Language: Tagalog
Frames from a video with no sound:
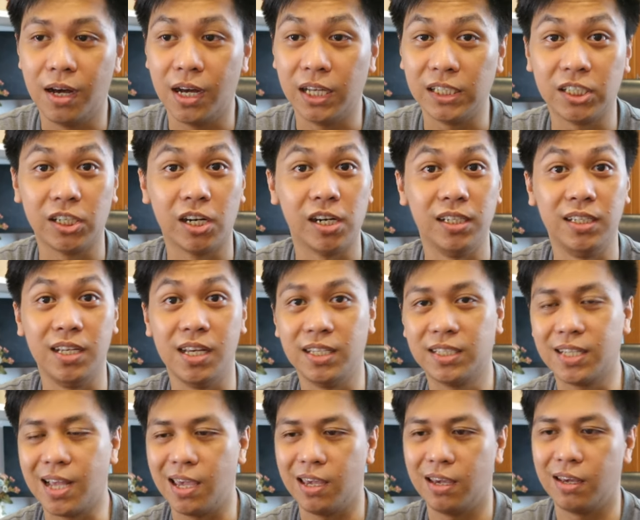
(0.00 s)
uh, charging
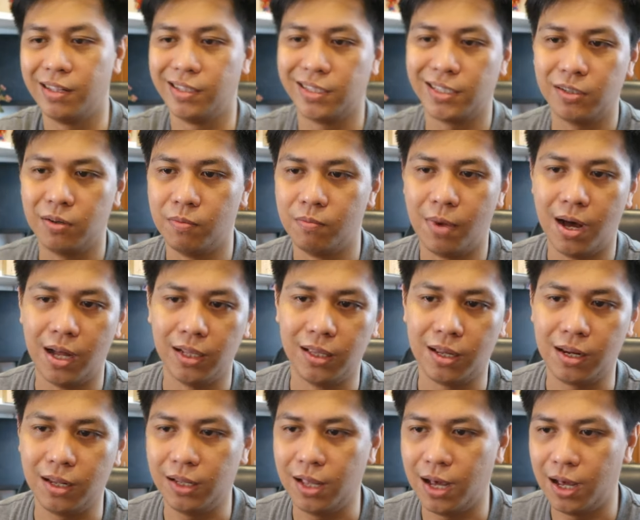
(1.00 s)
cycles ng
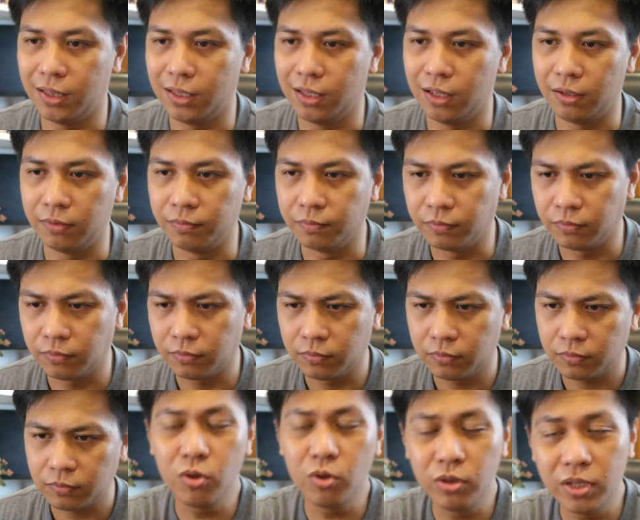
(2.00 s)
battery natin.
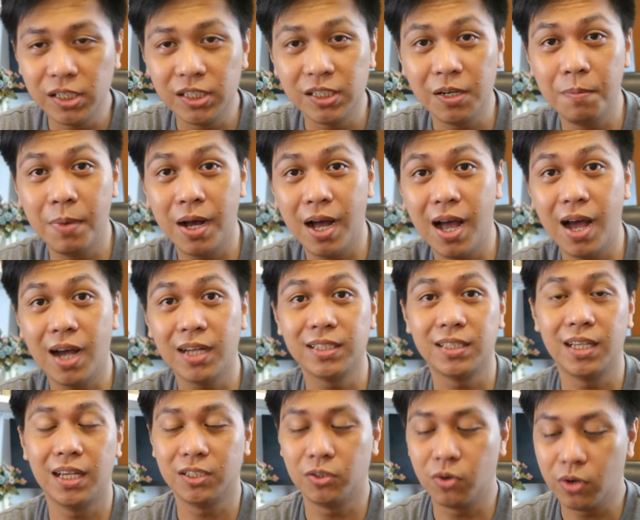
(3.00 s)
Meron din siyang mga
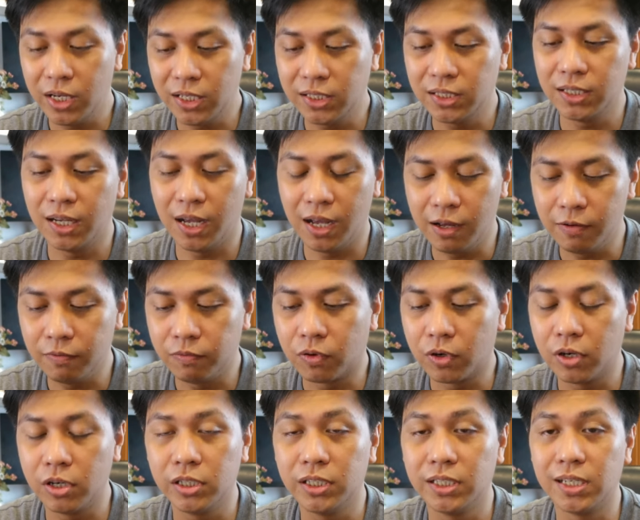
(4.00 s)
accessories nga
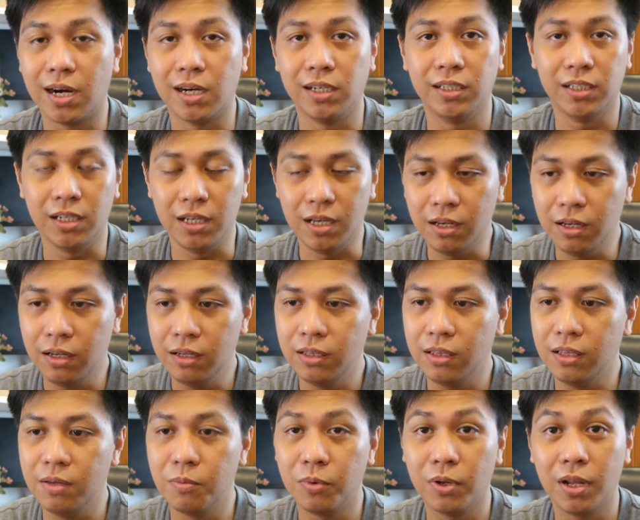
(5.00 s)
for charging.
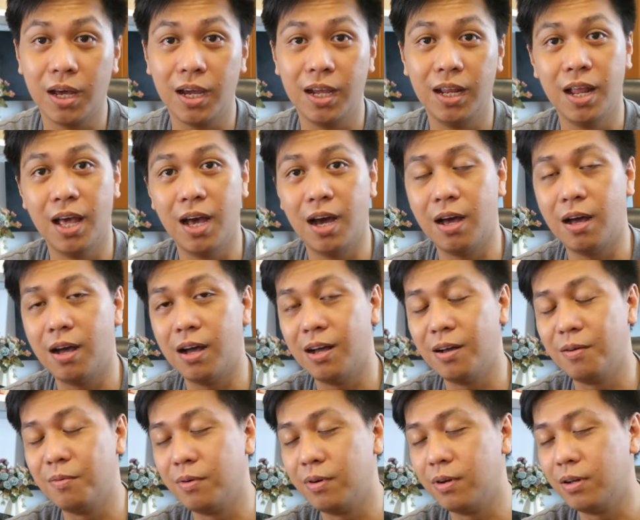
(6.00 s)
Hindi mo na
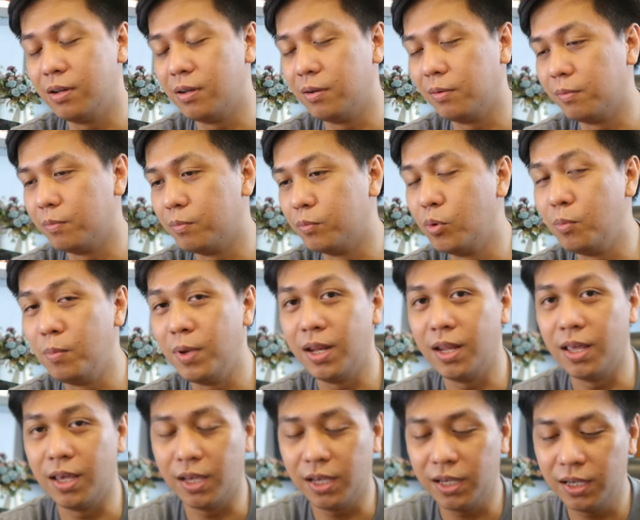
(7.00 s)
kailangang
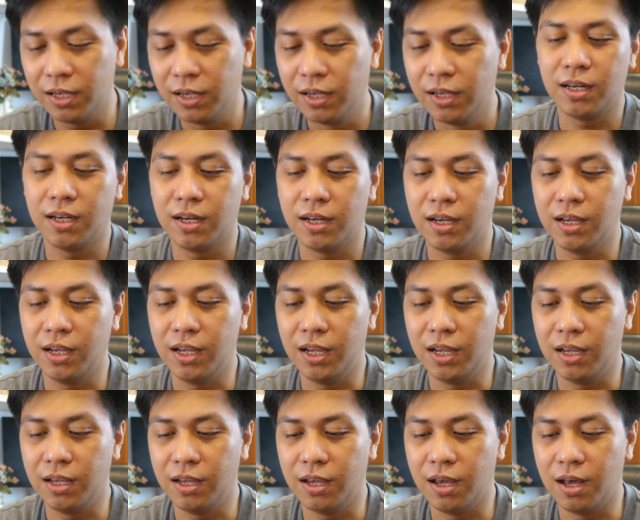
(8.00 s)
bumili sa
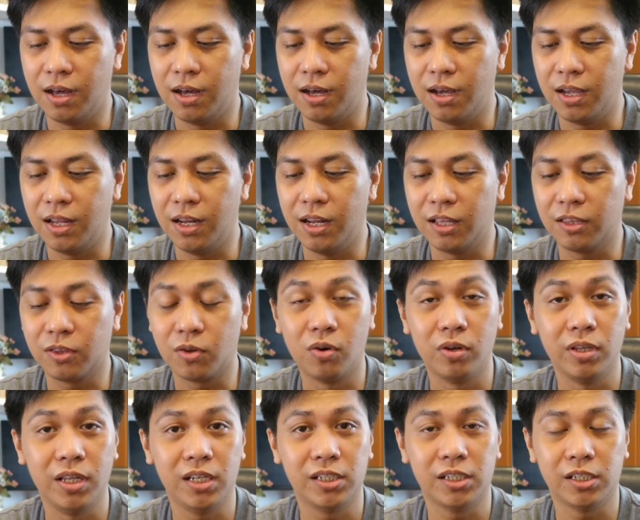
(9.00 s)
uh,
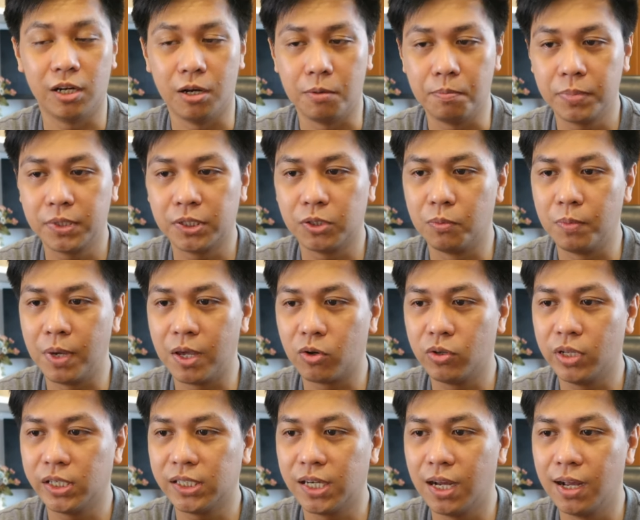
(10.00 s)
electronic shop. So
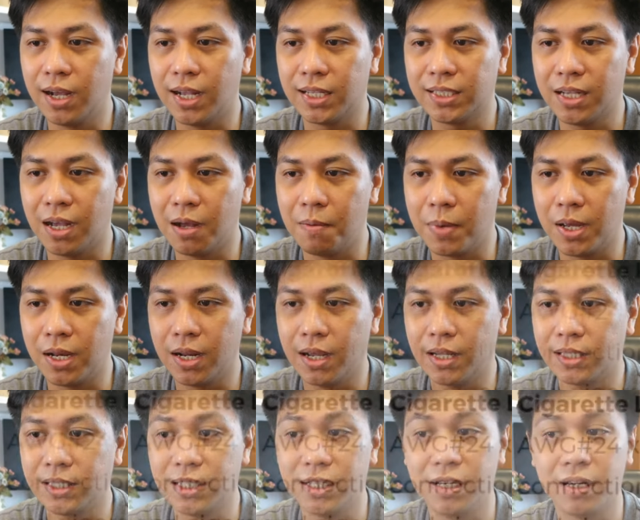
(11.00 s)
meron na siyang kasama
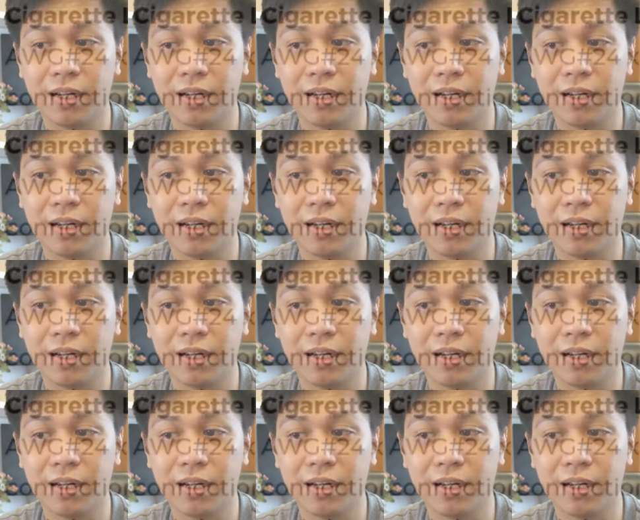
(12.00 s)
na